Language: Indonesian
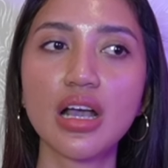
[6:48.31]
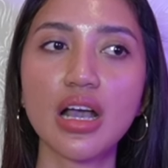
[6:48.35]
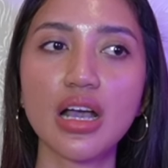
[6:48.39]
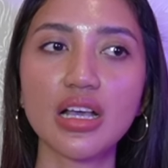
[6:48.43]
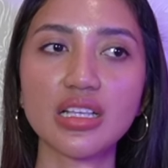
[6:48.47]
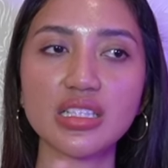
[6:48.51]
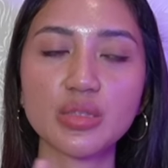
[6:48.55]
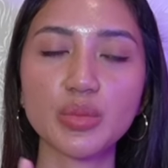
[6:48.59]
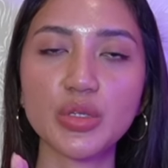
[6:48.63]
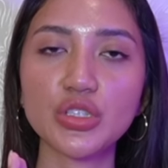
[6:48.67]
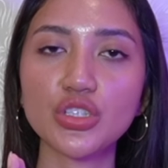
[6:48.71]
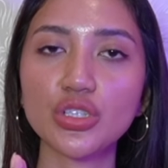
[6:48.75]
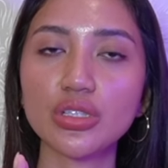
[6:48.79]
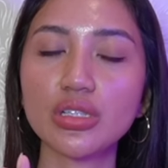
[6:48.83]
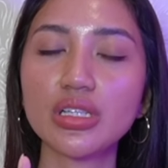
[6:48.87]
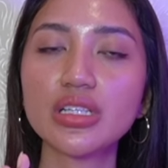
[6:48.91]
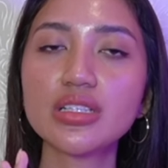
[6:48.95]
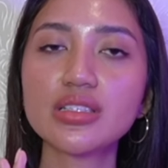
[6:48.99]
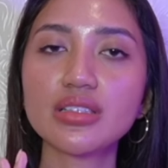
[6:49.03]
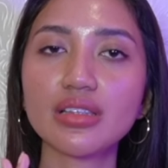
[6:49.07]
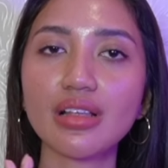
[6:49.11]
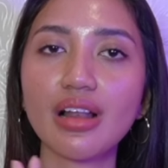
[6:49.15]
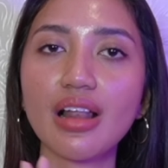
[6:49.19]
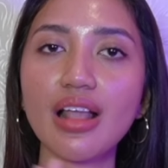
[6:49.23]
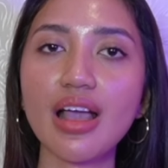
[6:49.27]
especially
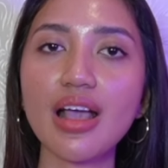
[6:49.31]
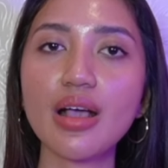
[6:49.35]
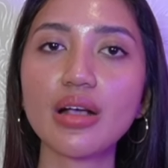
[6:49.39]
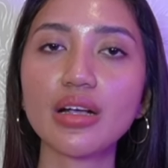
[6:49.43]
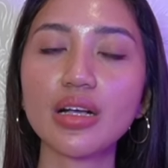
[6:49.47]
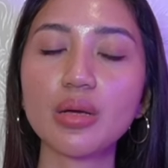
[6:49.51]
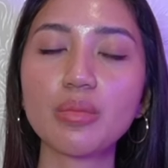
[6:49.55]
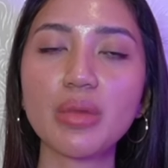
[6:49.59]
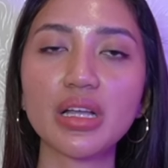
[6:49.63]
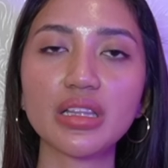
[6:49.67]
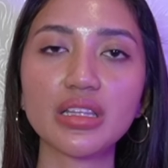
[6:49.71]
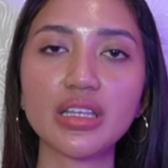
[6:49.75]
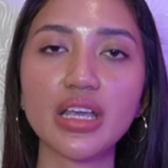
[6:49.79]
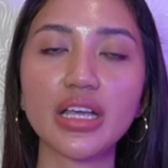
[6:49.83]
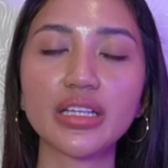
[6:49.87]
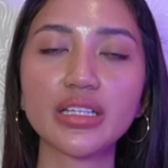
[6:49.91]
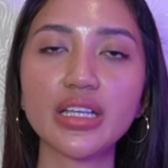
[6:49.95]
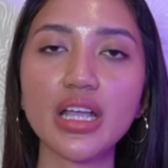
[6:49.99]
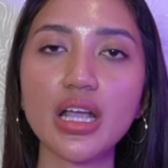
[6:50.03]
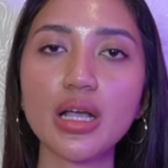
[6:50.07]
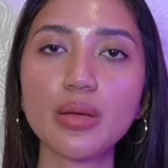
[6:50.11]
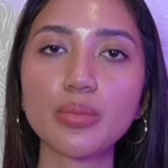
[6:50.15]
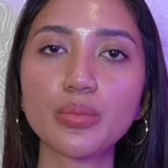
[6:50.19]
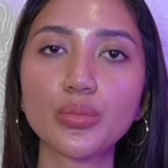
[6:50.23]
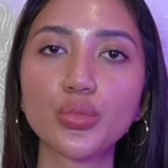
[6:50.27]
setelah
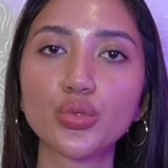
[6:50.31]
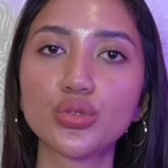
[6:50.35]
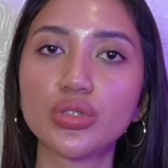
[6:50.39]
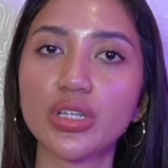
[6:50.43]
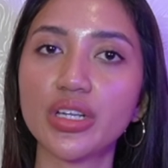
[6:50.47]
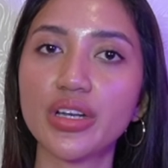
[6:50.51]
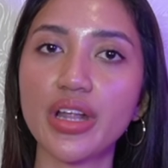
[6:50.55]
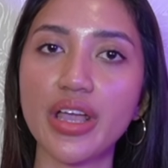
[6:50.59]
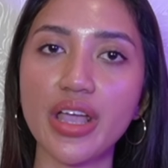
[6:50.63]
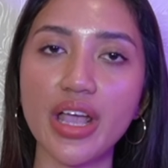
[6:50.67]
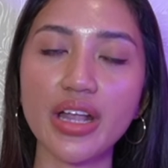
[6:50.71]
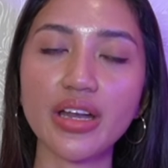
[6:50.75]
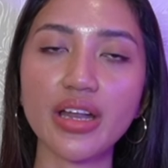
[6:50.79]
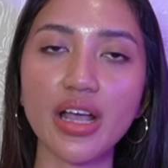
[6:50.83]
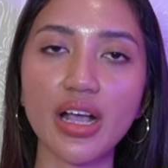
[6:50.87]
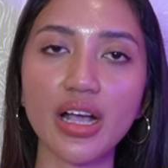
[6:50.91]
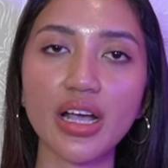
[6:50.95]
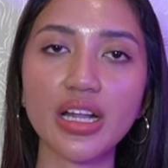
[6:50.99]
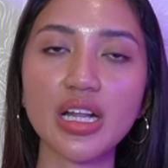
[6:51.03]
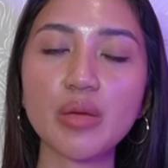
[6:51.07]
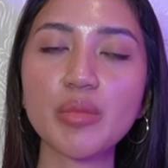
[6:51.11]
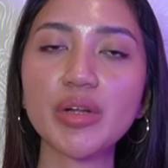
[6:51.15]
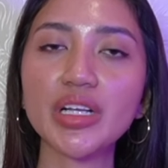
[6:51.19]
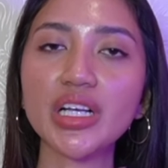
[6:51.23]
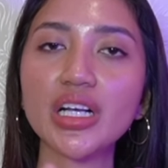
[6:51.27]
kematiannya Putri Diana
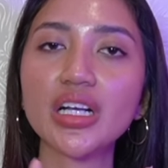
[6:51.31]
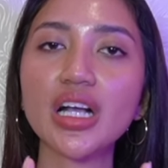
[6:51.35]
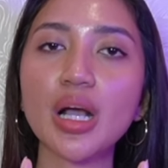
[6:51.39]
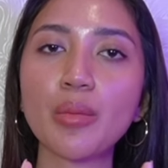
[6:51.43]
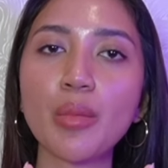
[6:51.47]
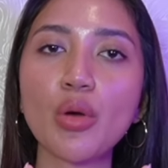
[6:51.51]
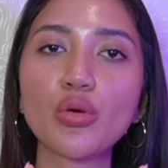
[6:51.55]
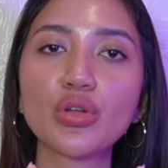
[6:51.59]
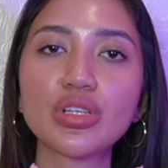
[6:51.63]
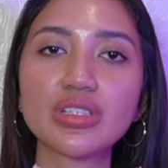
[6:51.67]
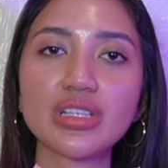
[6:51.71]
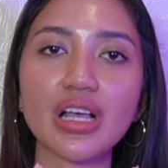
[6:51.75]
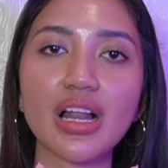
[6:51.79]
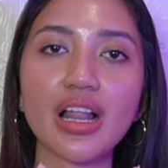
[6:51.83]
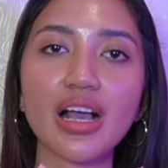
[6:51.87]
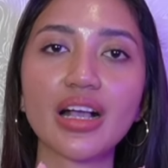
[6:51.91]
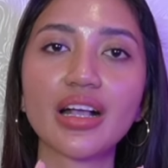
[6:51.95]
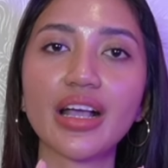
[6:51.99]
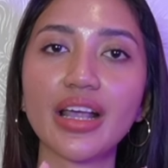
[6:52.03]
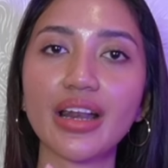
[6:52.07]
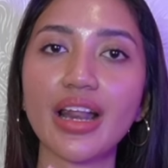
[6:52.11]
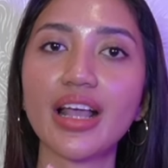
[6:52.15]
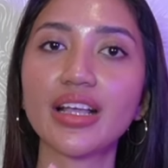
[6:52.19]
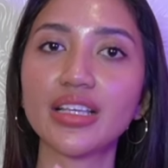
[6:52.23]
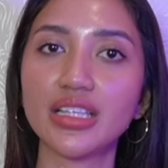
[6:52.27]
karena mereka nggak mau
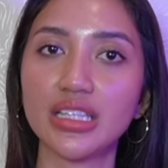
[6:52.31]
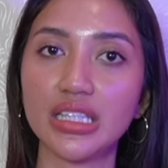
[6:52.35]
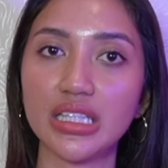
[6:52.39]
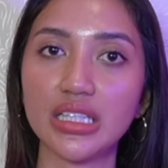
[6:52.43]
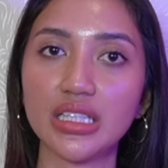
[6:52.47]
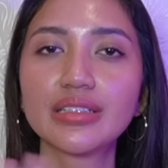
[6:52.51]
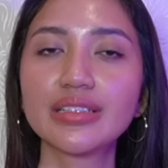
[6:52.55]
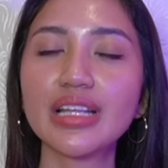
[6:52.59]
disalahkan lagi.